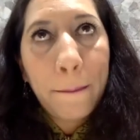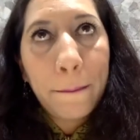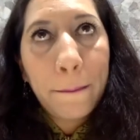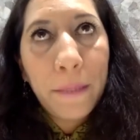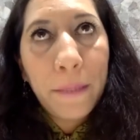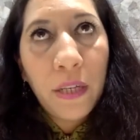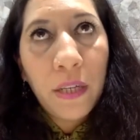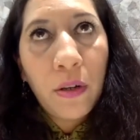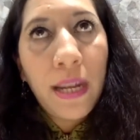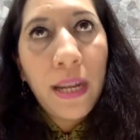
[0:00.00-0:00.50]

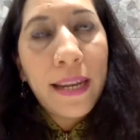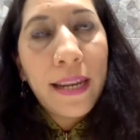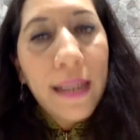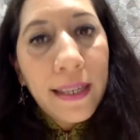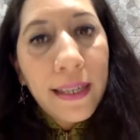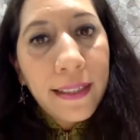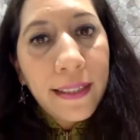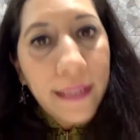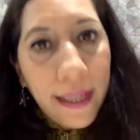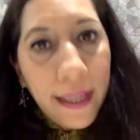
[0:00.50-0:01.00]
pero la
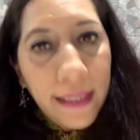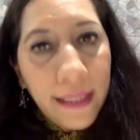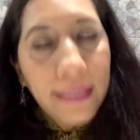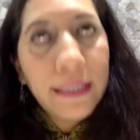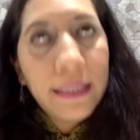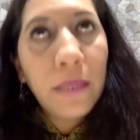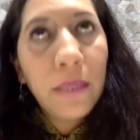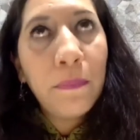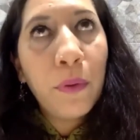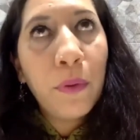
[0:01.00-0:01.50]
realidad es
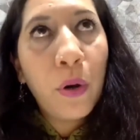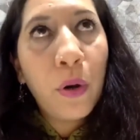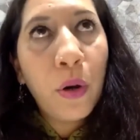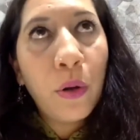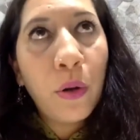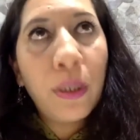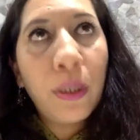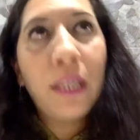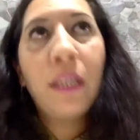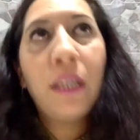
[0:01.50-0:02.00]
que por
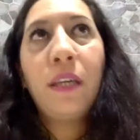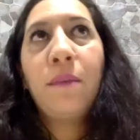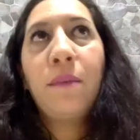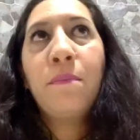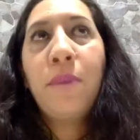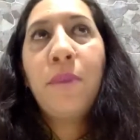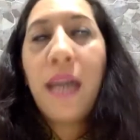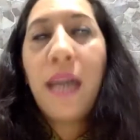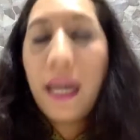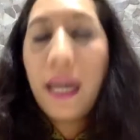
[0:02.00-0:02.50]
lo que
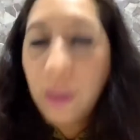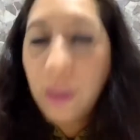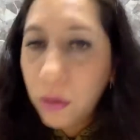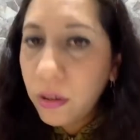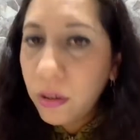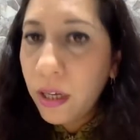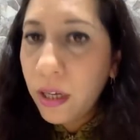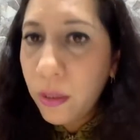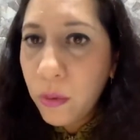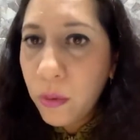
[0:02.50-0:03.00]
me ha
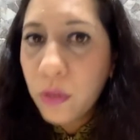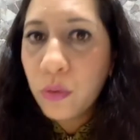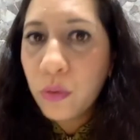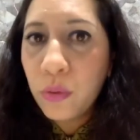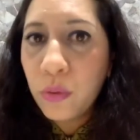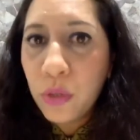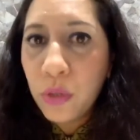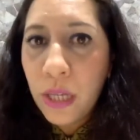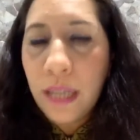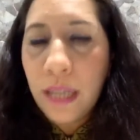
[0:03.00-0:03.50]
tocado
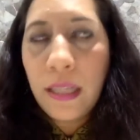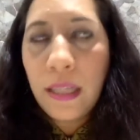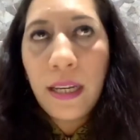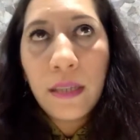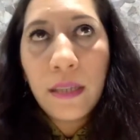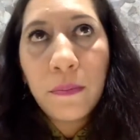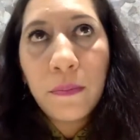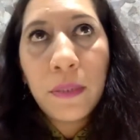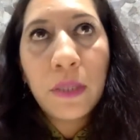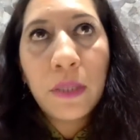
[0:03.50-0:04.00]
escuchar de
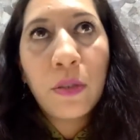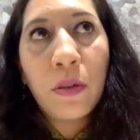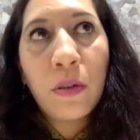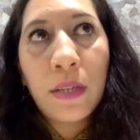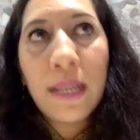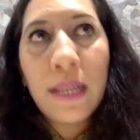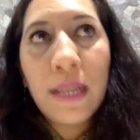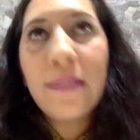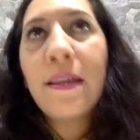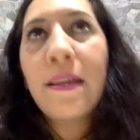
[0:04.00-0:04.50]
las
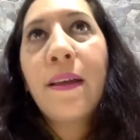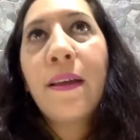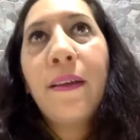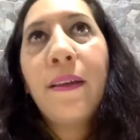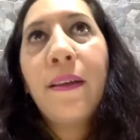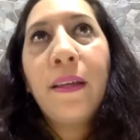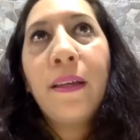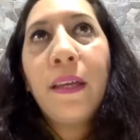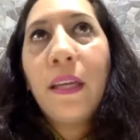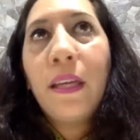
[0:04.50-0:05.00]
personas,
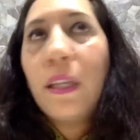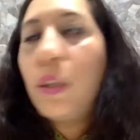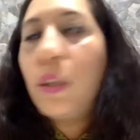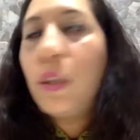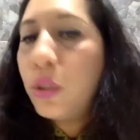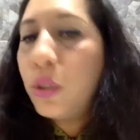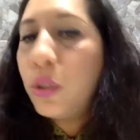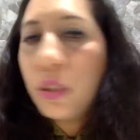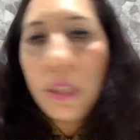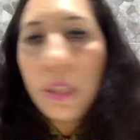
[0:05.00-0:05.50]

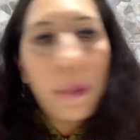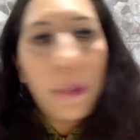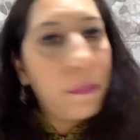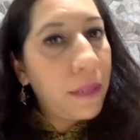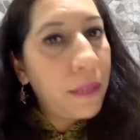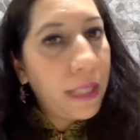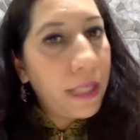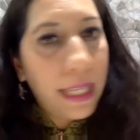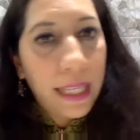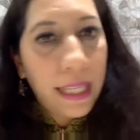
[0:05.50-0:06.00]
no
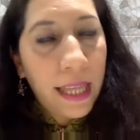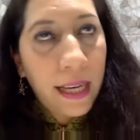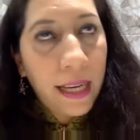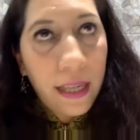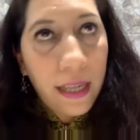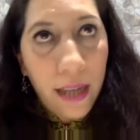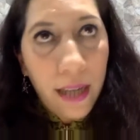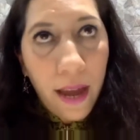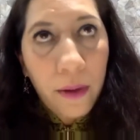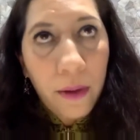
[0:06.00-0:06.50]
siempre queda
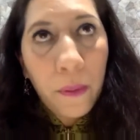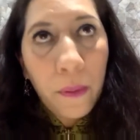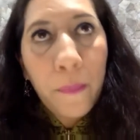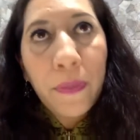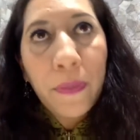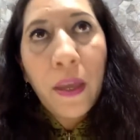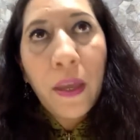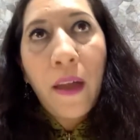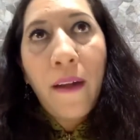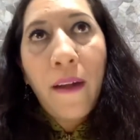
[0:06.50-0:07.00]
claro.
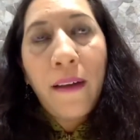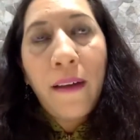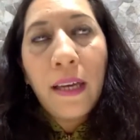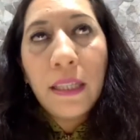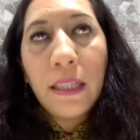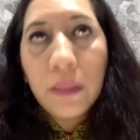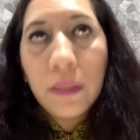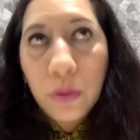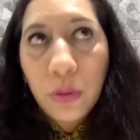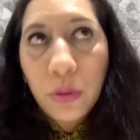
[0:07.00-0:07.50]
He
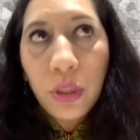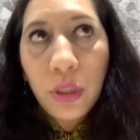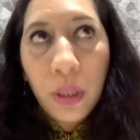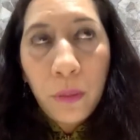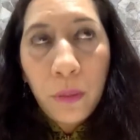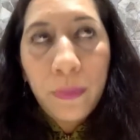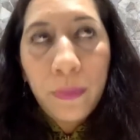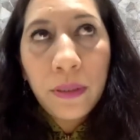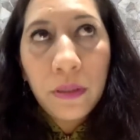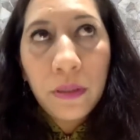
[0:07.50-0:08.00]

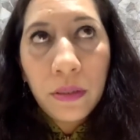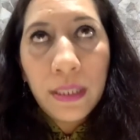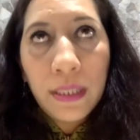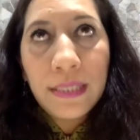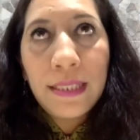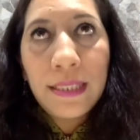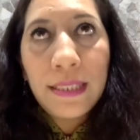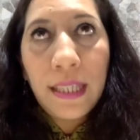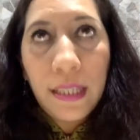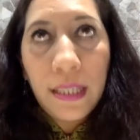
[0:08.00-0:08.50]
escuchado
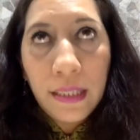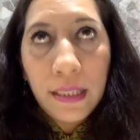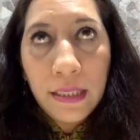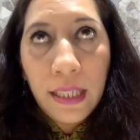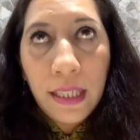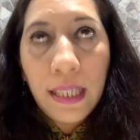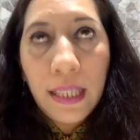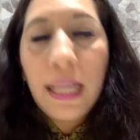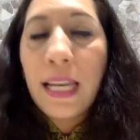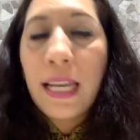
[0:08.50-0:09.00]
personas que
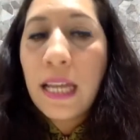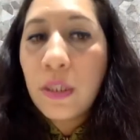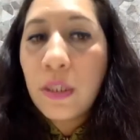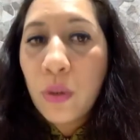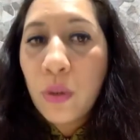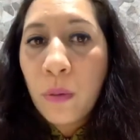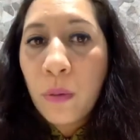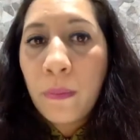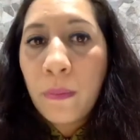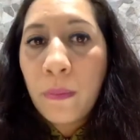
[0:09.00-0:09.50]
dicen que la
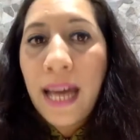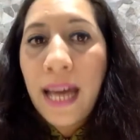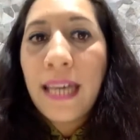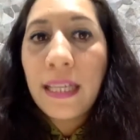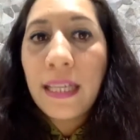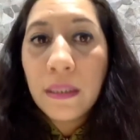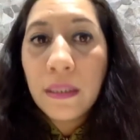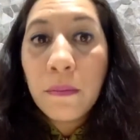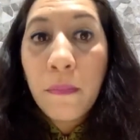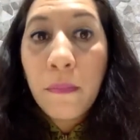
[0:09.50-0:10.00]
sombra
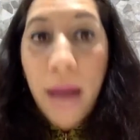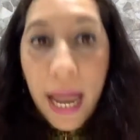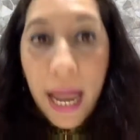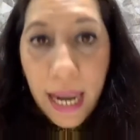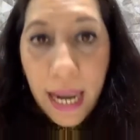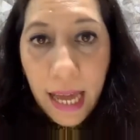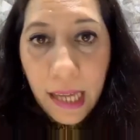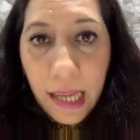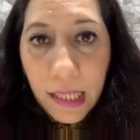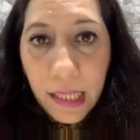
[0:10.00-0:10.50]
es
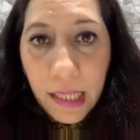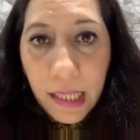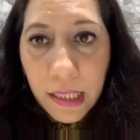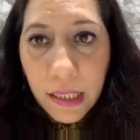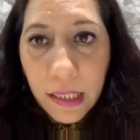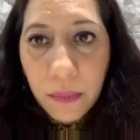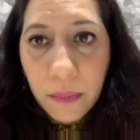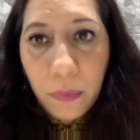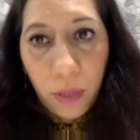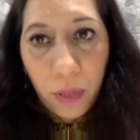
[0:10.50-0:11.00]
mala,
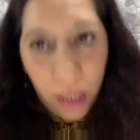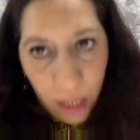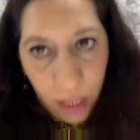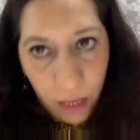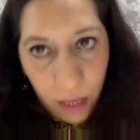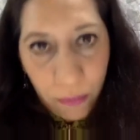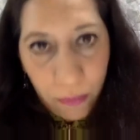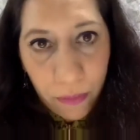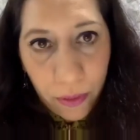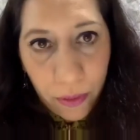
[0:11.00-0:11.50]
por
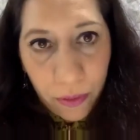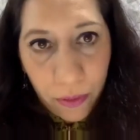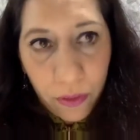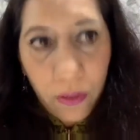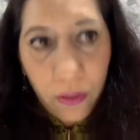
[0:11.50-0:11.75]
ejemplo.